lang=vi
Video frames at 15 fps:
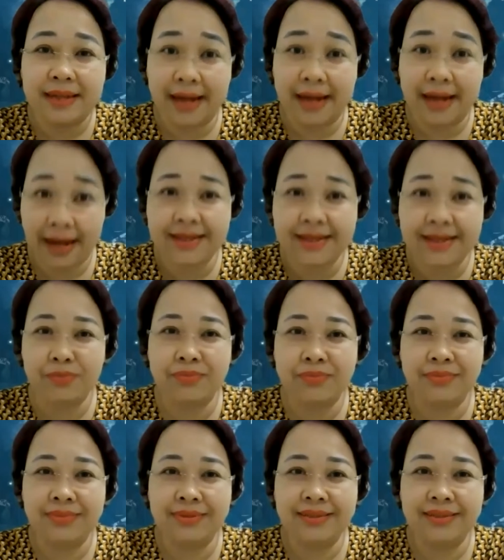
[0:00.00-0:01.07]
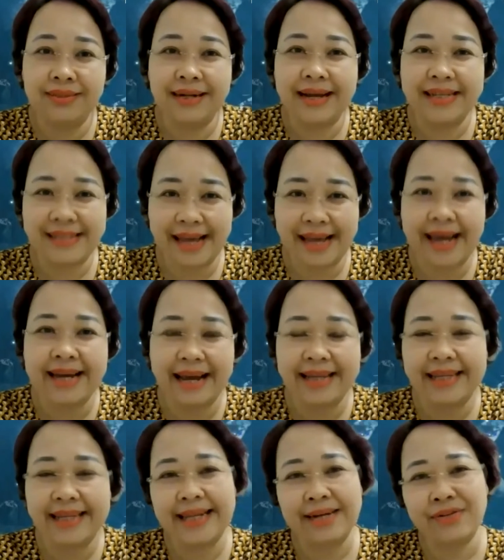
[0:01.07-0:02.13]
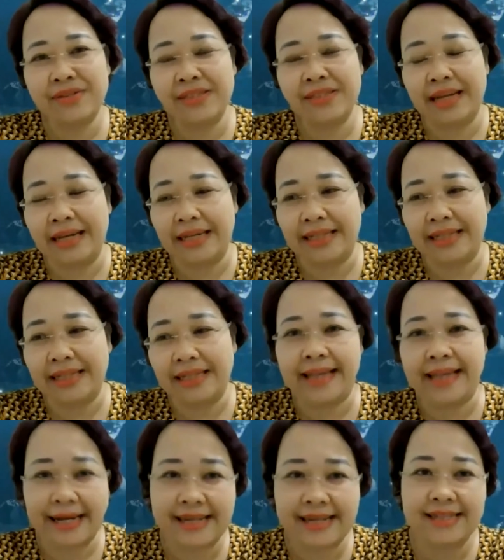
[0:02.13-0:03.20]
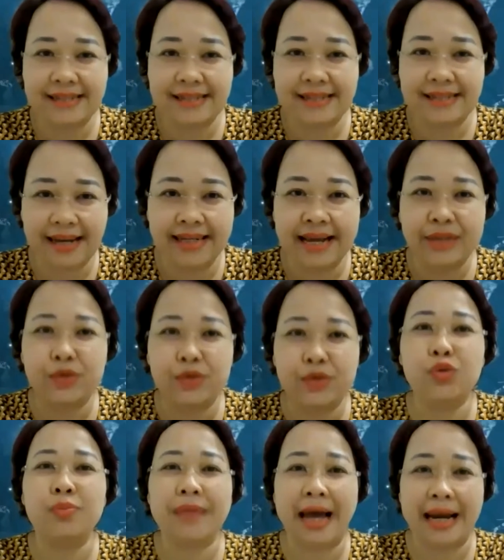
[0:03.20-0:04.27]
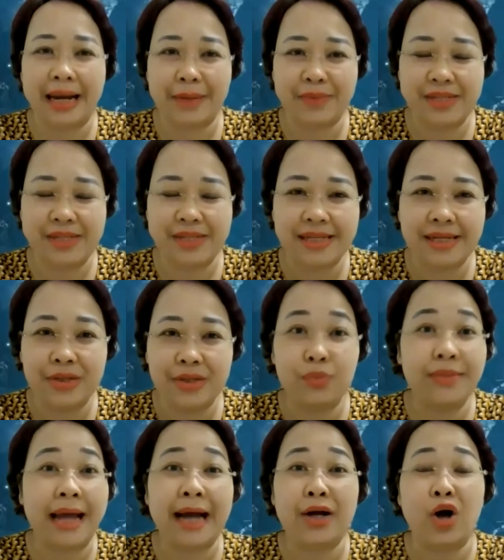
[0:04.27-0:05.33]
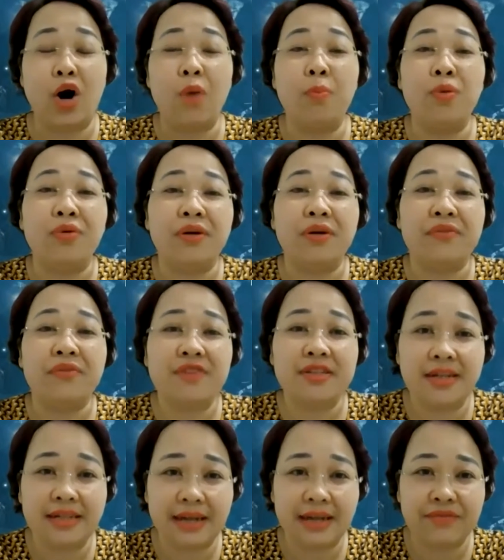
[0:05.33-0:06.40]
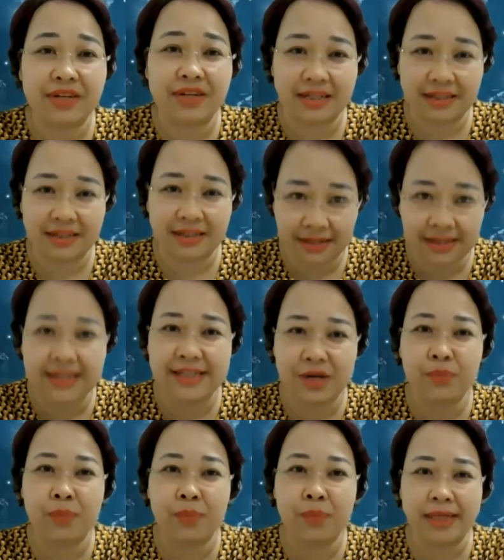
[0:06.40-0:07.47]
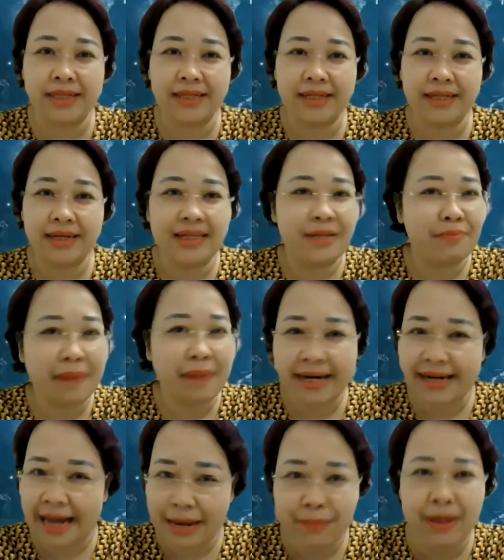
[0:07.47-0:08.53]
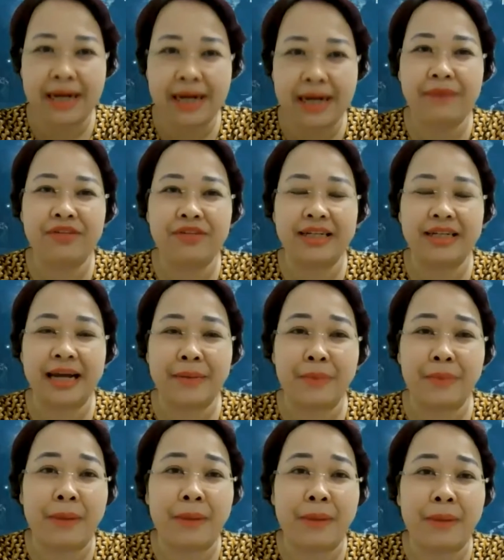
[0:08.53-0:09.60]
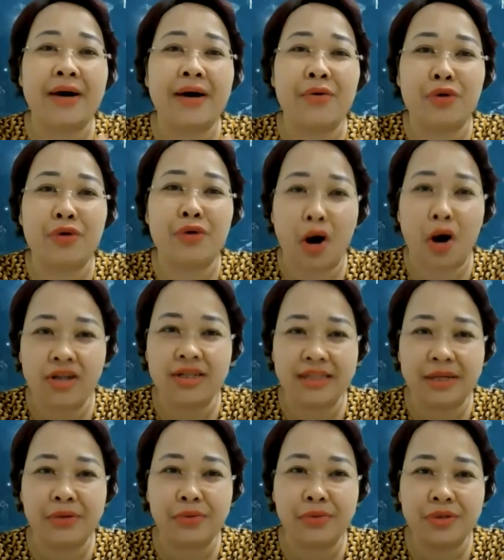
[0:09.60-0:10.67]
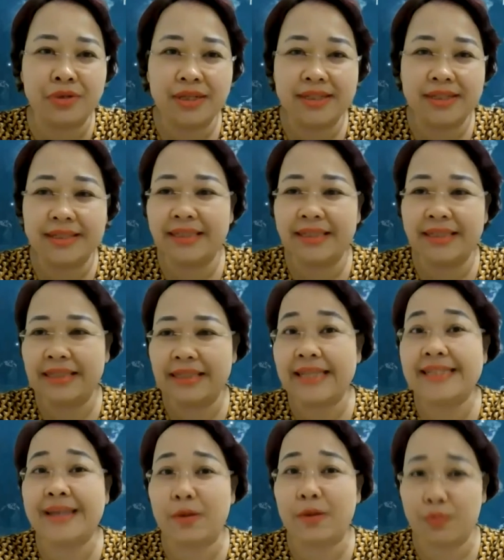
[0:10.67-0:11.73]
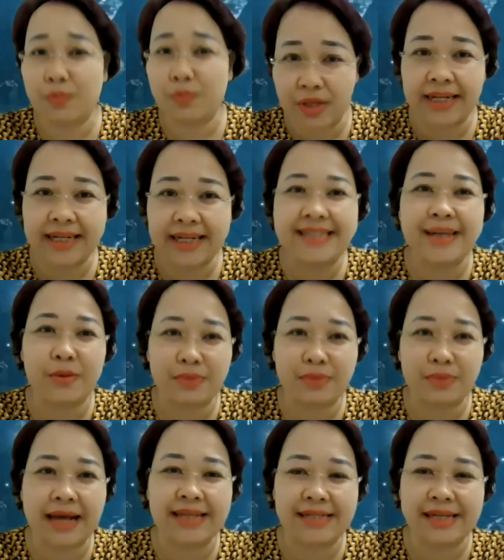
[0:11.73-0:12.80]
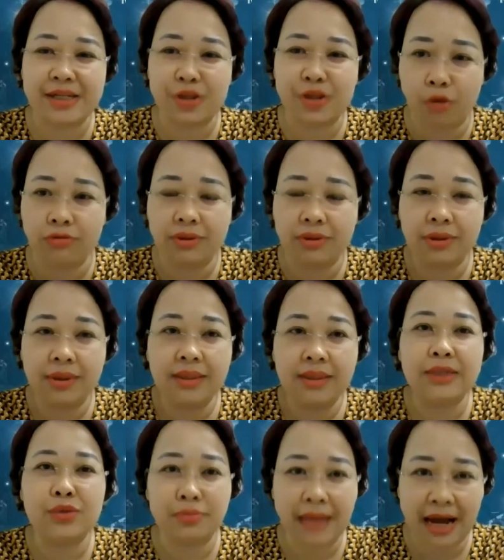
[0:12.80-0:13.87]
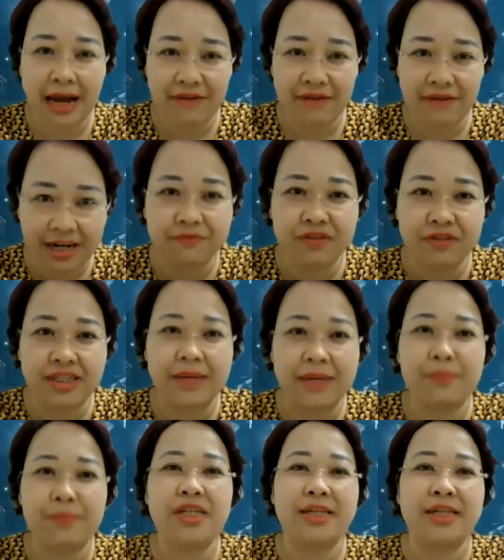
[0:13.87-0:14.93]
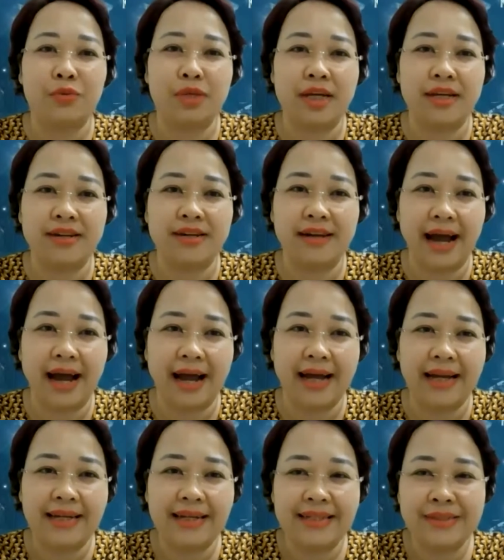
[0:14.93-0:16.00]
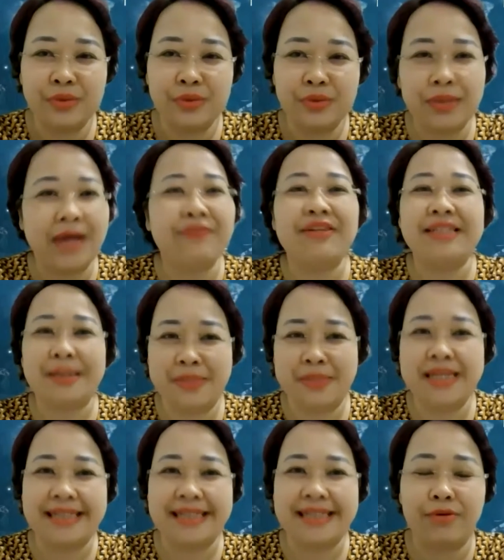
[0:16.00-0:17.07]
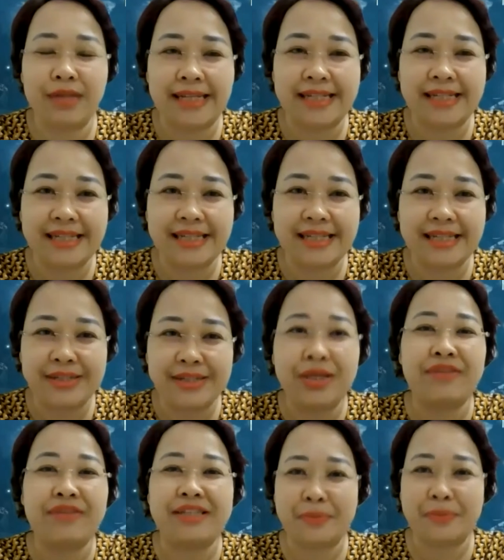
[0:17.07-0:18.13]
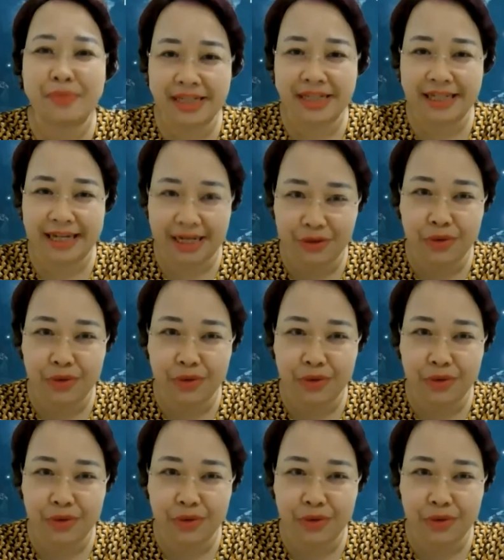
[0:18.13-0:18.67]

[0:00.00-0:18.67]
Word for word: cái hệ thống SE này thầy đã thầy thầy Thái xây dựng lên để cho chúng ta làm gì? Chúng ta có một cái phương thức làm việc cực kỳ thông minh. Nhưng mà để mà làm việc để mà bắt đầu có được nhiều những cái dòng tiền, cái dòng giá trị tốt thì chúng ta phải làm việc chăm chỉ đầu tiên nữa ạ. À. Chúng ta phải chăm chỉ giao giá trị, chúng ta phải chăm chỉ